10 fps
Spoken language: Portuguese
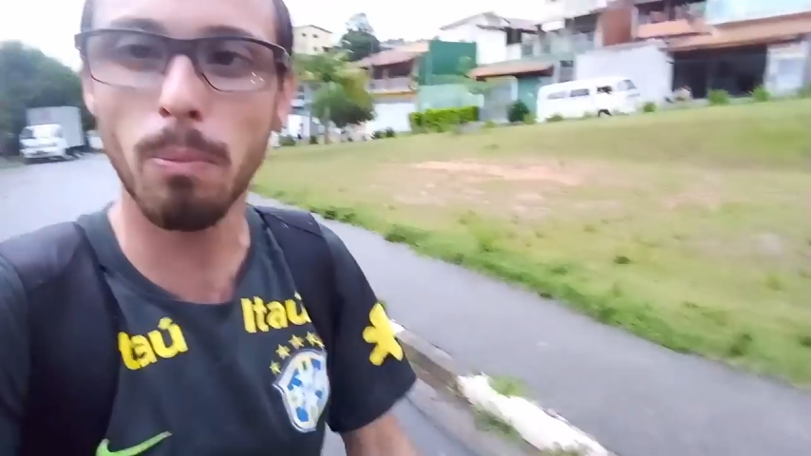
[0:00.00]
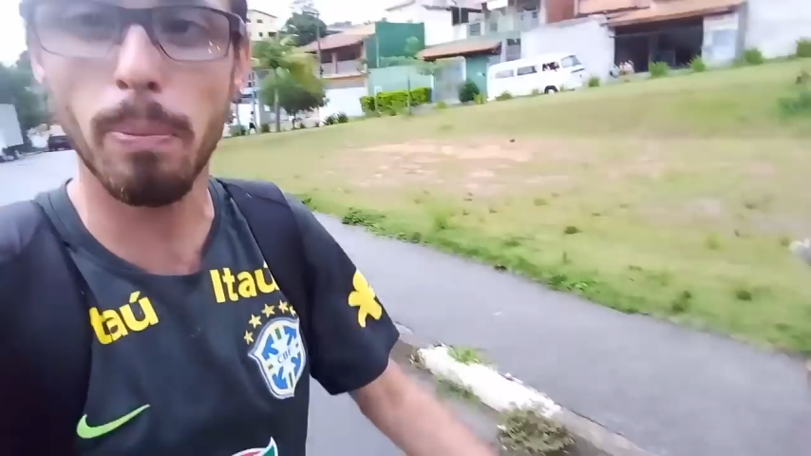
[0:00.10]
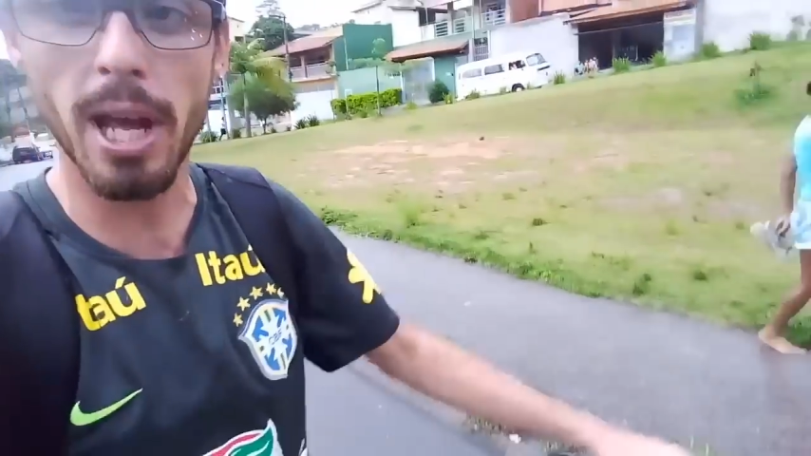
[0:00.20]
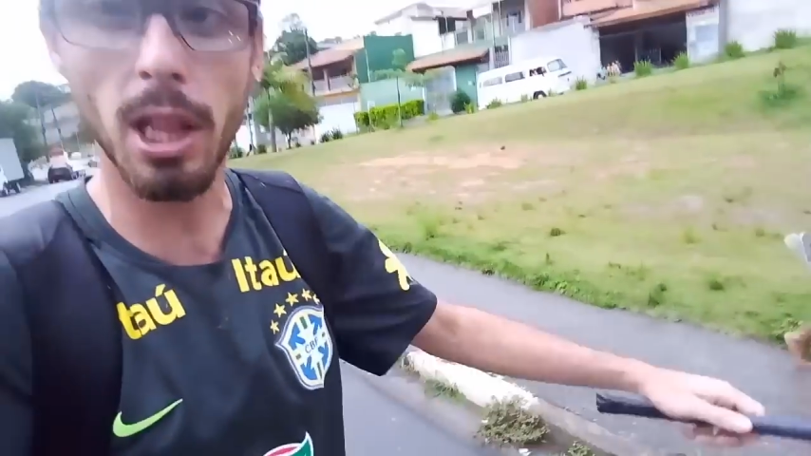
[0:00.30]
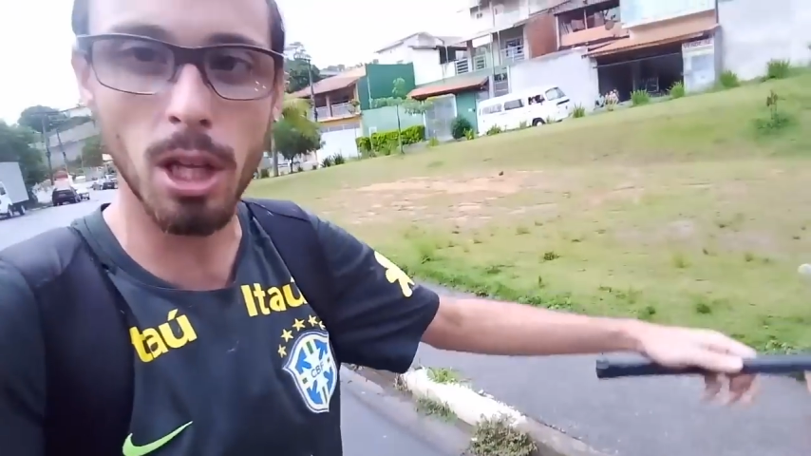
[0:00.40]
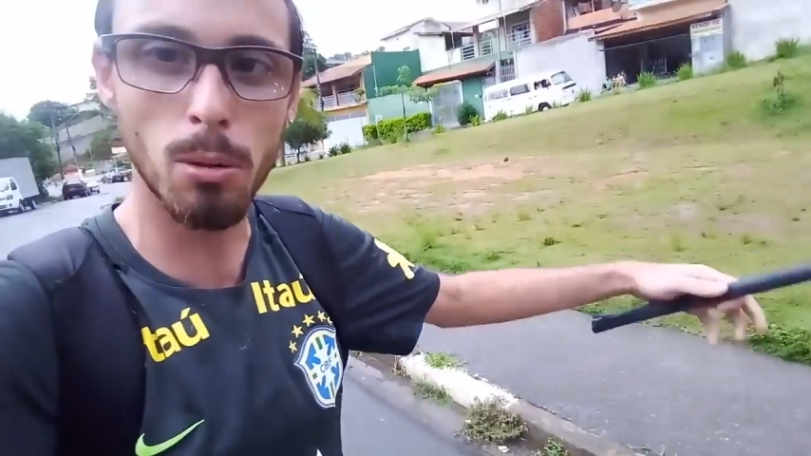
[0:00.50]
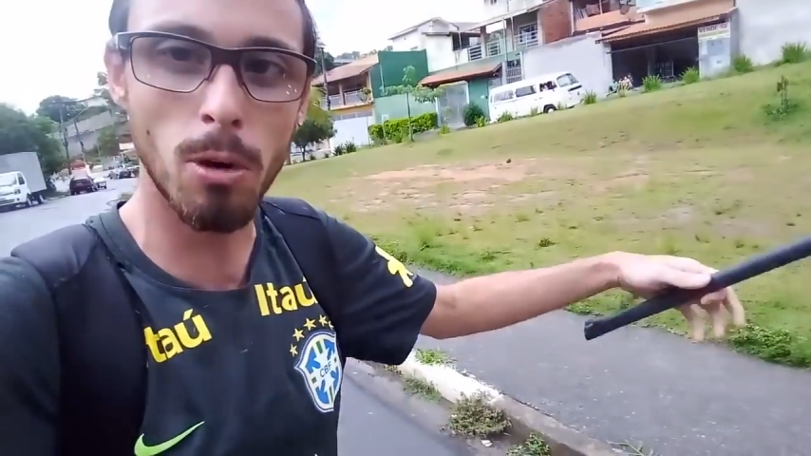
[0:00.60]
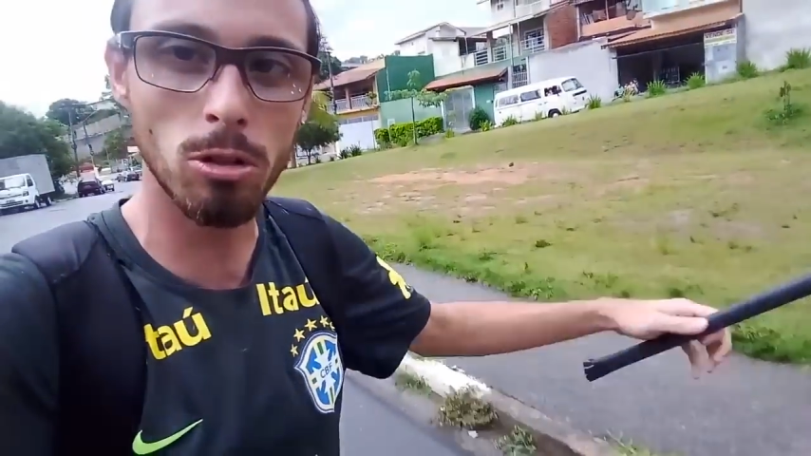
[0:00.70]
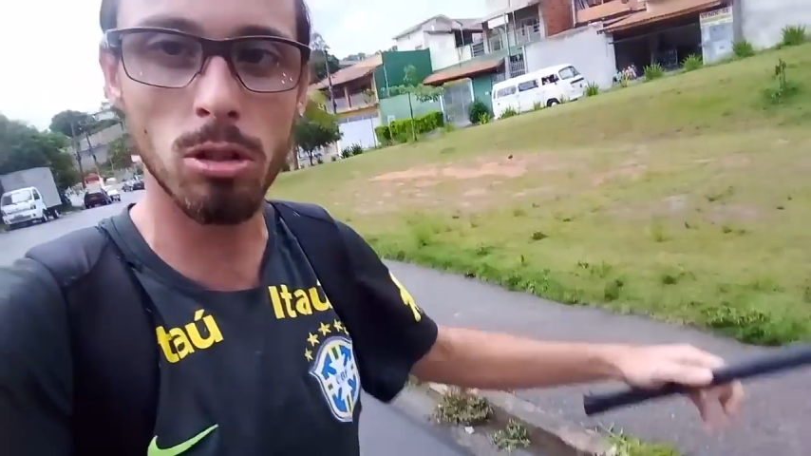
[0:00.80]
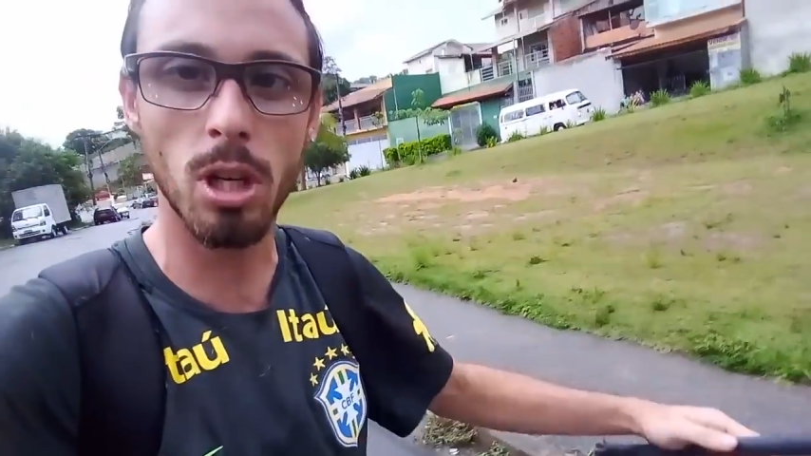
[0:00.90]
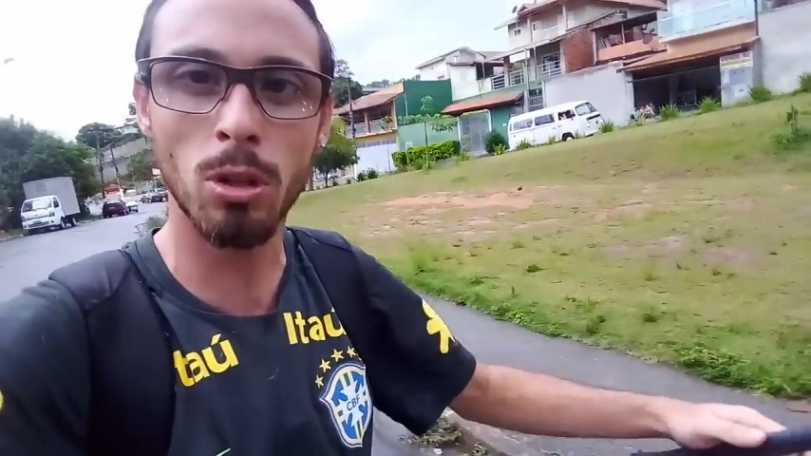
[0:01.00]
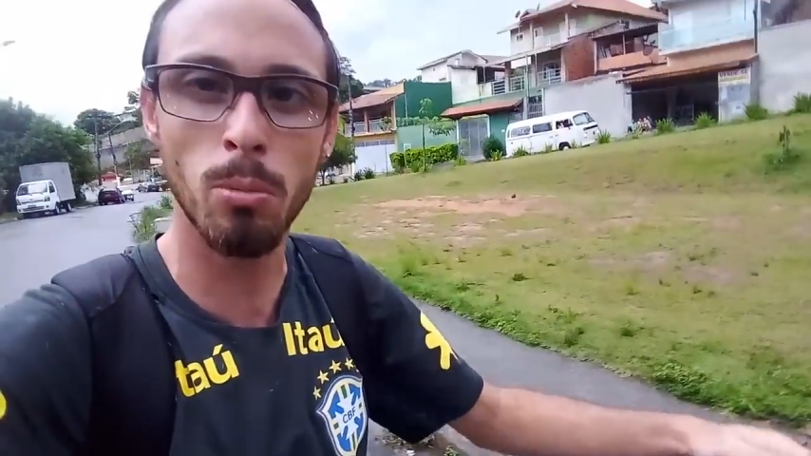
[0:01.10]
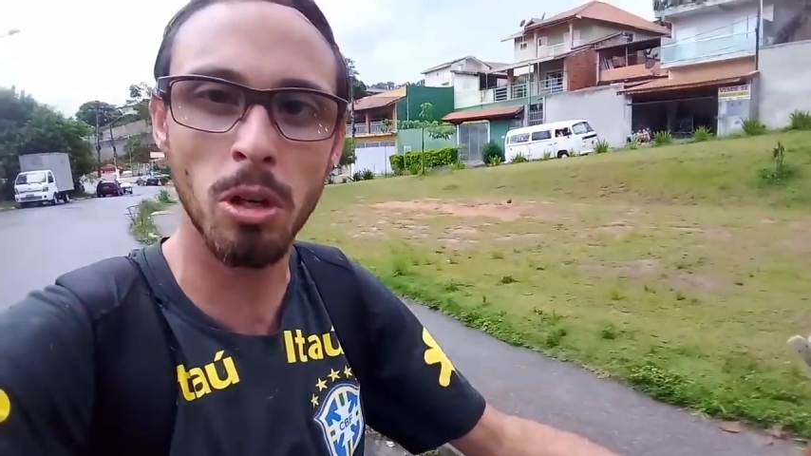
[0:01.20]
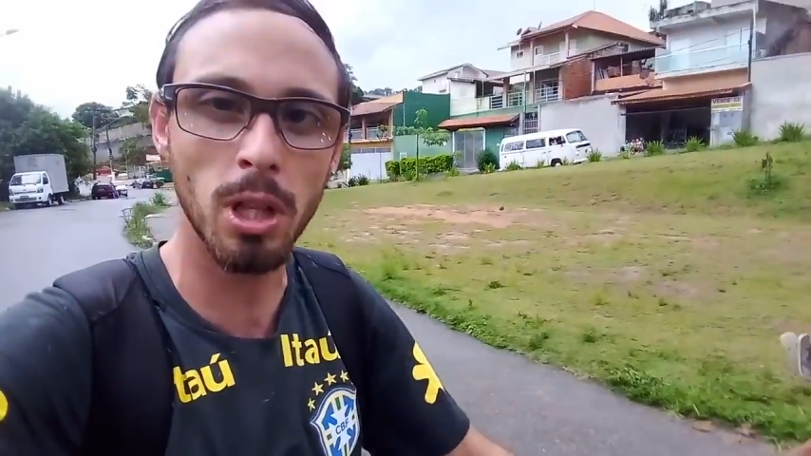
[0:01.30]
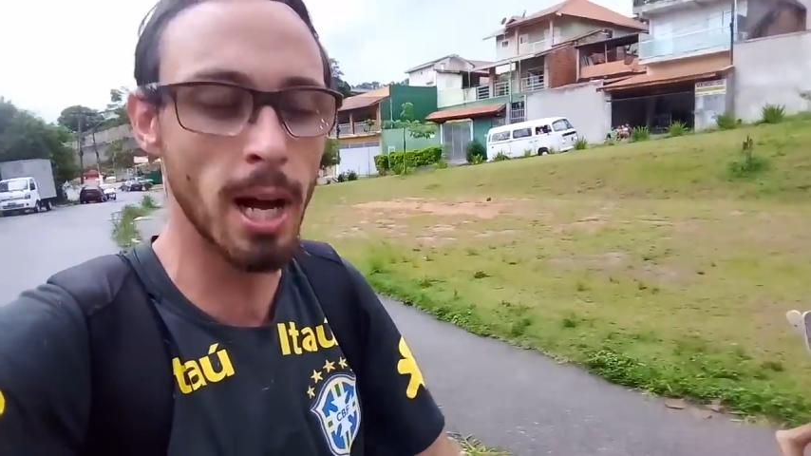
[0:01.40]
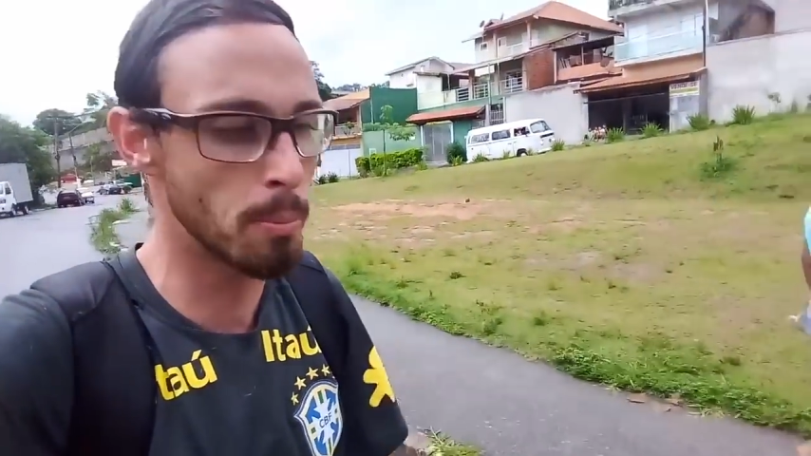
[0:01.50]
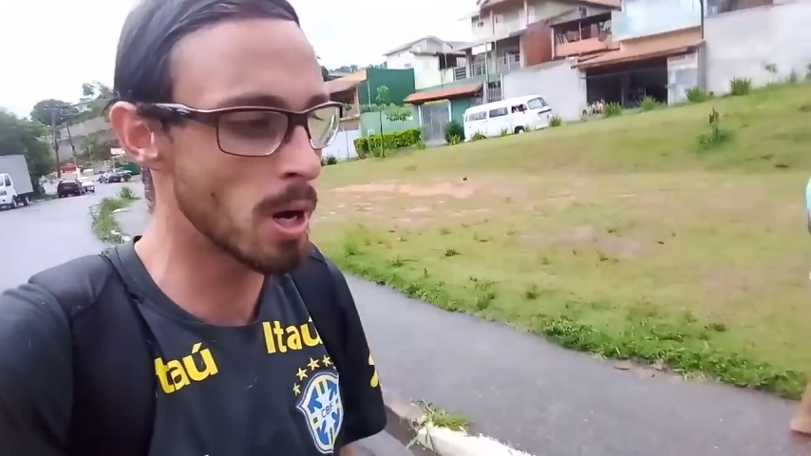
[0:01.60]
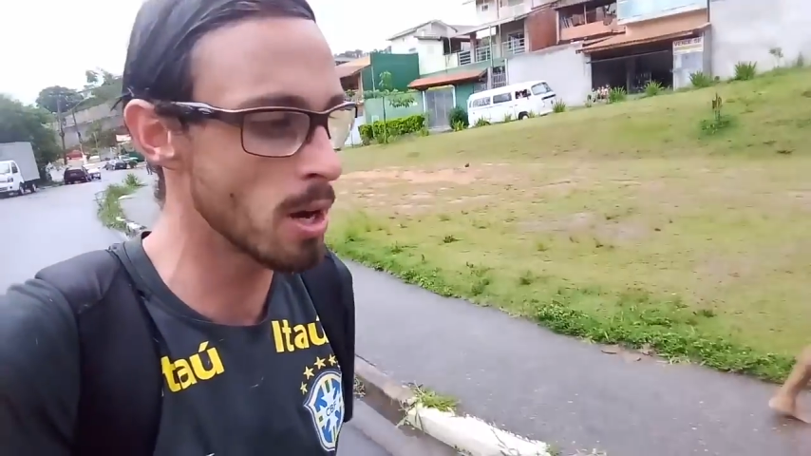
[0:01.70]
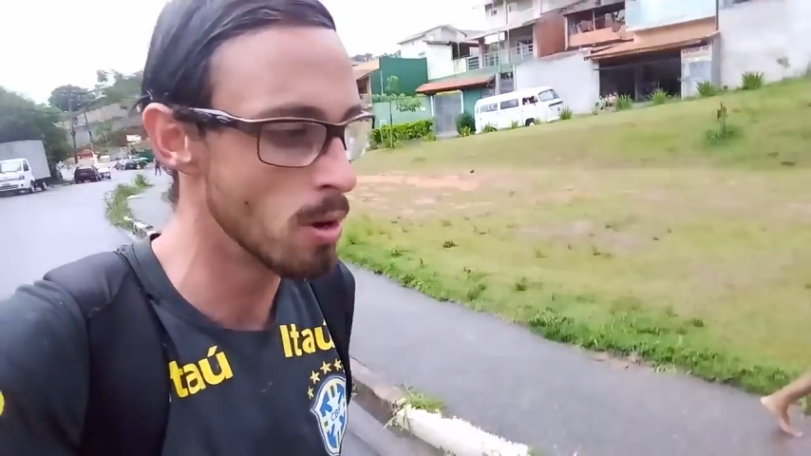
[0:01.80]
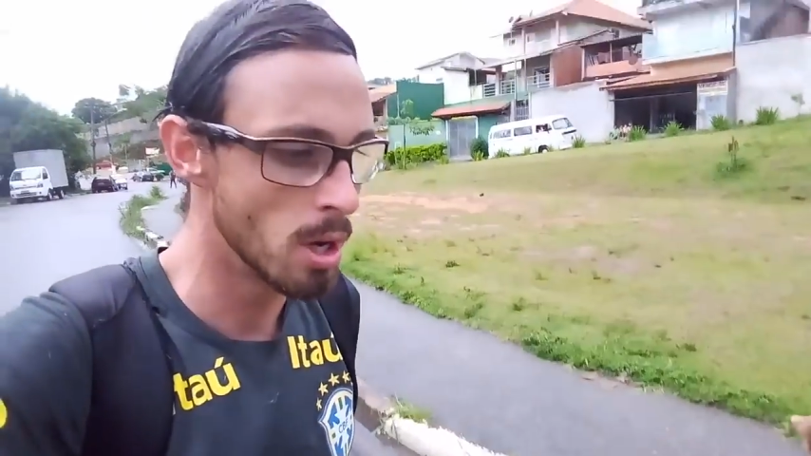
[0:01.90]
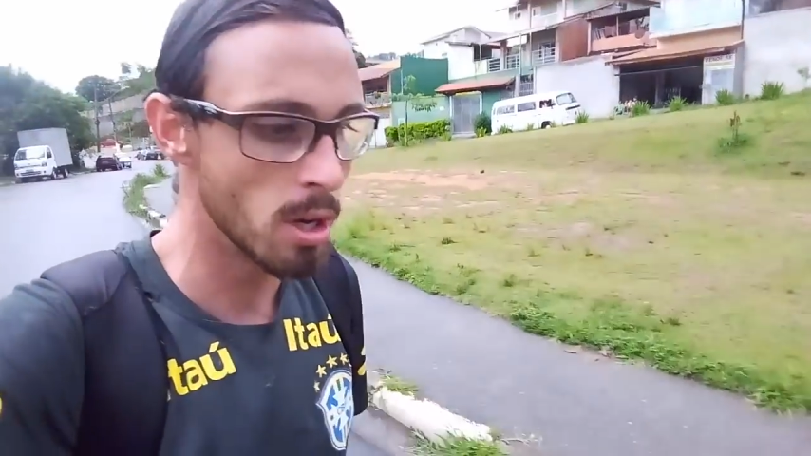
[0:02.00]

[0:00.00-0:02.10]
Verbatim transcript: Um pretão, um monstrão do meu tamanho.